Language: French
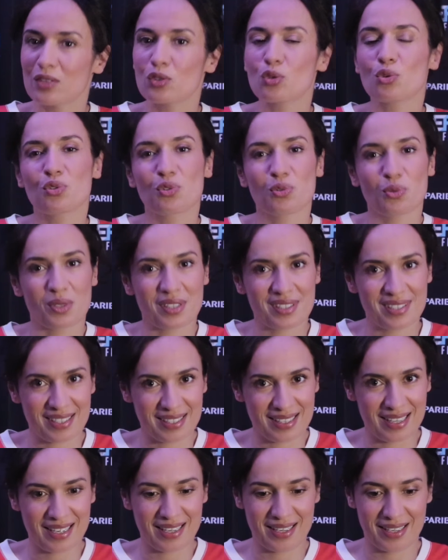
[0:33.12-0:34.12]
Attention, hein,
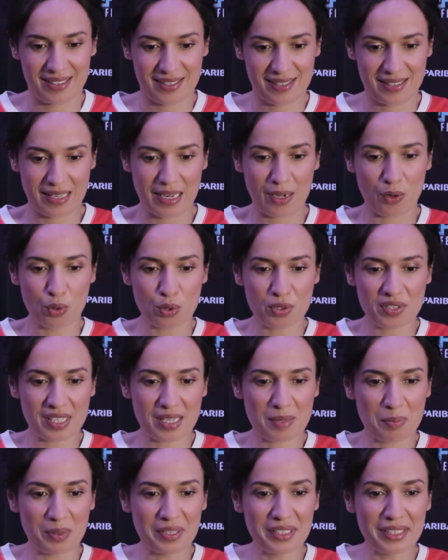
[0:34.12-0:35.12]
c'est de, la, grosse
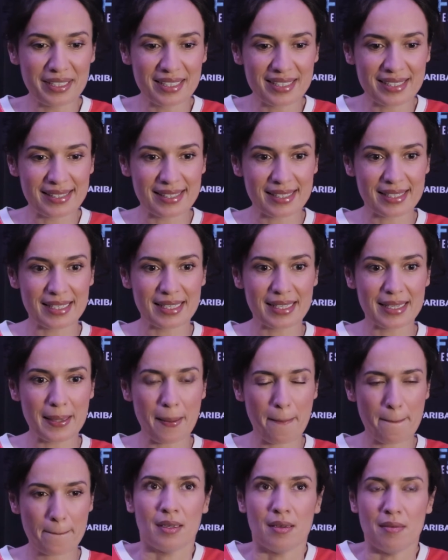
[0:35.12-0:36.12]
réplique,
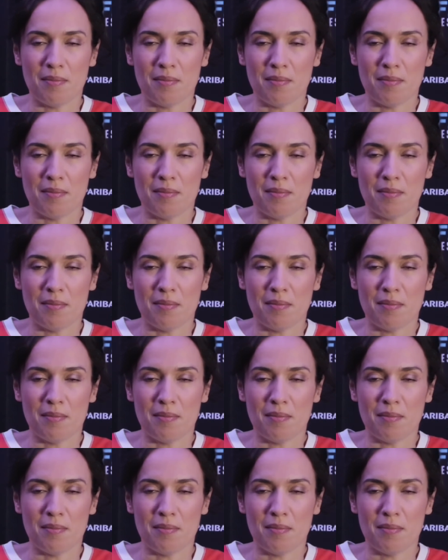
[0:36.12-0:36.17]
c'est «